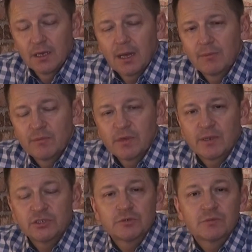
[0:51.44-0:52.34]
A my
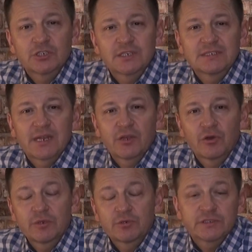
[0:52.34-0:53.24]
mniemaliśmy, że jest
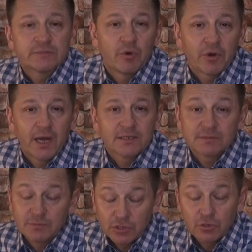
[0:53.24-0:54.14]
zraniony przez Boga,
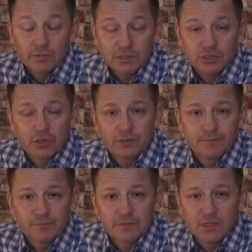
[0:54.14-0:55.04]
zbity i umęczony.
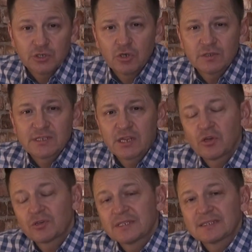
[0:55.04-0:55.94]
Lecz on
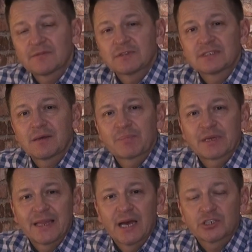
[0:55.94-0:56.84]
zraniony jest za
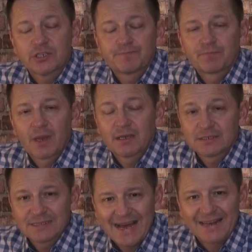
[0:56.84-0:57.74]
występki nasze,
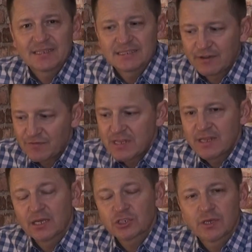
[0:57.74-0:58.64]
starty za winy
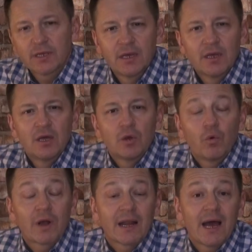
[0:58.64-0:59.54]
nasze.
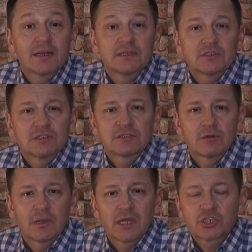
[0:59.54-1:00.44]
Ukarany
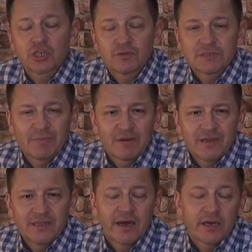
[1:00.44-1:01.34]
został do naszego
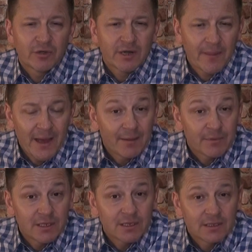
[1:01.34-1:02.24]
zbawienia, a
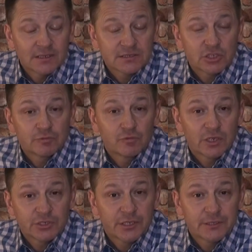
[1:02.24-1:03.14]
ranami jesteśmy
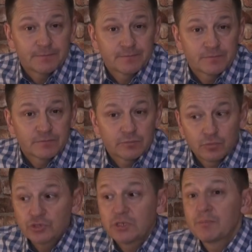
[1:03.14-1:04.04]
uleczeni.
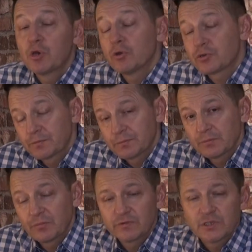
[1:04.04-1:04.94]
Później Piotr
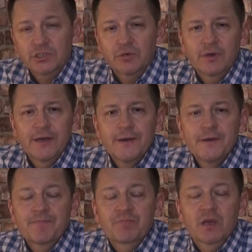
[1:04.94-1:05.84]
powiedział,
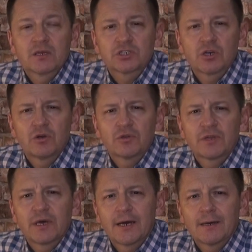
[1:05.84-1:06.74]
że on
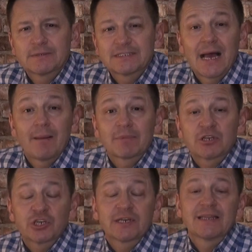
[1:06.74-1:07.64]
na sam
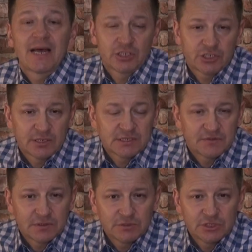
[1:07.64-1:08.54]
grzechy nasze na
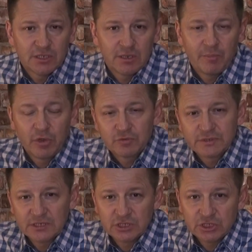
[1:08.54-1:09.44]
swoim ciele
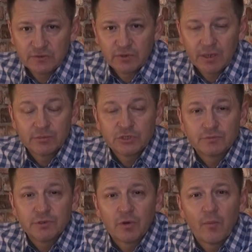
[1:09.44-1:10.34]
poniósł na drzewo,
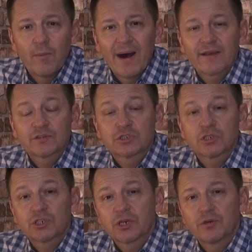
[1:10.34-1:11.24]
abyśmy obmarszy
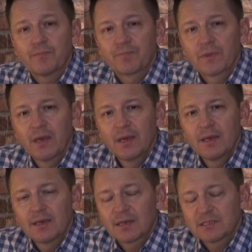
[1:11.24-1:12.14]
grzechu
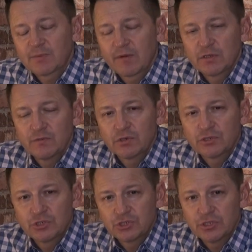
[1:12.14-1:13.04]
dla
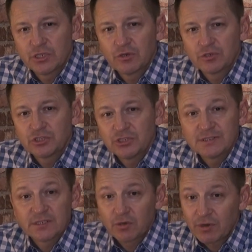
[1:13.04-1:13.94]
sprawiedliwości żyli jego
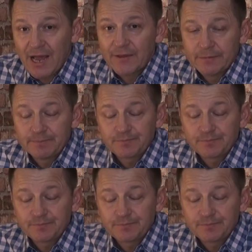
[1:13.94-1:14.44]
osińce, jego rany.